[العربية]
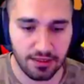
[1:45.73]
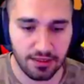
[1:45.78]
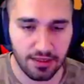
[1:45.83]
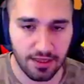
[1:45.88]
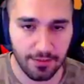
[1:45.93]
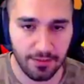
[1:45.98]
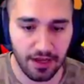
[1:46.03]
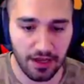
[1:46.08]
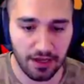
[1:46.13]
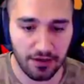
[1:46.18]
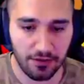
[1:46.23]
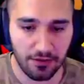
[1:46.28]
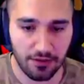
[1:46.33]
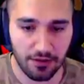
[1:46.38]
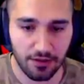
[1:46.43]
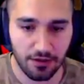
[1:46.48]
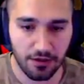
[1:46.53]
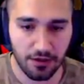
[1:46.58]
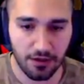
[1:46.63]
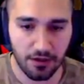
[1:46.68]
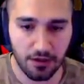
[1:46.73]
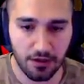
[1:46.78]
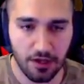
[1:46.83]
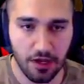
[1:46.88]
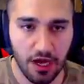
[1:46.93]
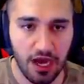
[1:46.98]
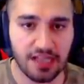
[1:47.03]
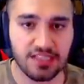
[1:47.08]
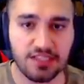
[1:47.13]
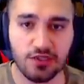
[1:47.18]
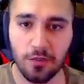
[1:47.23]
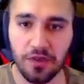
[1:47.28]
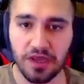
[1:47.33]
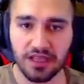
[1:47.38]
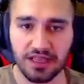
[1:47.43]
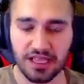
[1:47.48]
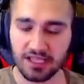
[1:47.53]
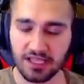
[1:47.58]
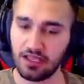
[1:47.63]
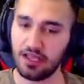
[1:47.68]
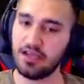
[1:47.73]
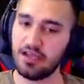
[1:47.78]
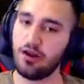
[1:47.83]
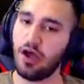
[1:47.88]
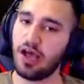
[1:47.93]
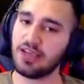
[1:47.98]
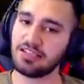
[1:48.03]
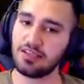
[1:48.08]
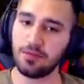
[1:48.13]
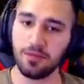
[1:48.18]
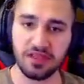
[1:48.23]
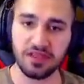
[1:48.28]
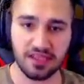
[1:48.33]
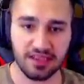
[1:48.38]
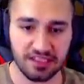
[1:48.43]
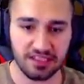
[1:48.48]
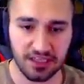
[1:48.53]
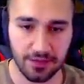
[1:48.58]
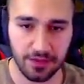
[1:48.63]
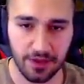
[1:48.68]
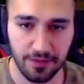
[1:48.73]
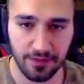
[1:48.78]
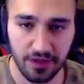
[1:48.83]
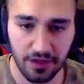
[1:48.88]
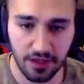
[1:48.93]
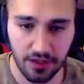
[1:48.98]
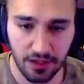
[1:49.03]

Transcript: ايتا حظ البيت ليك خلينا حظ البيت هذا شباب